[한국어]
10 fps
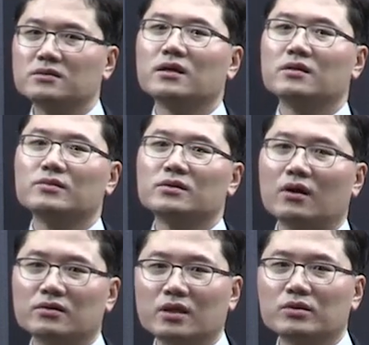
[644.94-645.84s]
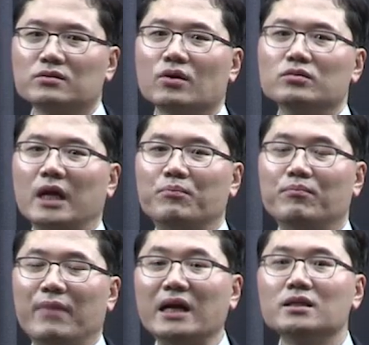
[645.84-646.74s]
세금을 어, 잘못해서 너무 나,
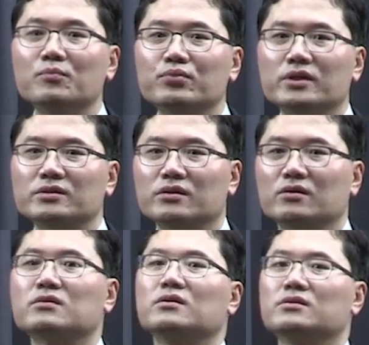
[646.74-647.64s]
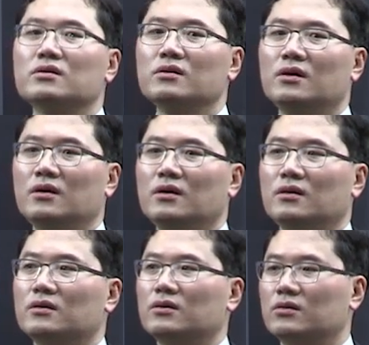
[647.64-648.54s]
많이 납부를 했어요. 그래서
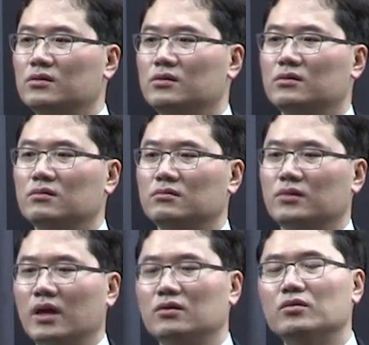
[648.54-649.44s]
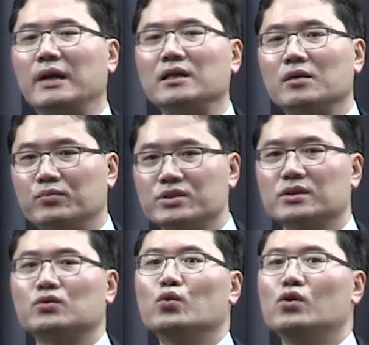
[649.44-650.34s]
이거를 내가 너무 많이
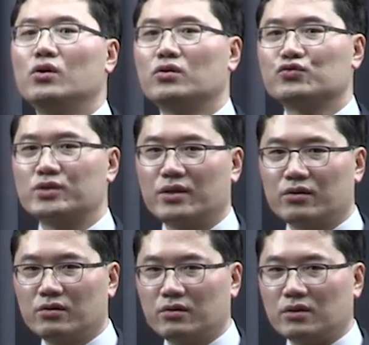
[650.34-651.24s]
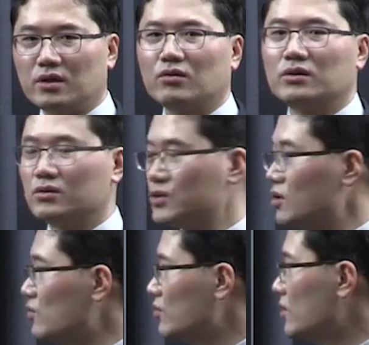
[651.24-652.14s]
납부했으니까 돌려주세요라고 하는 걸
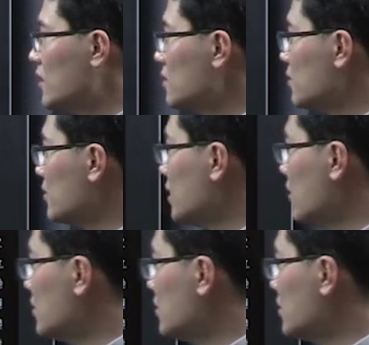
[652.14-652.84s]
청구를 하는 겁니다.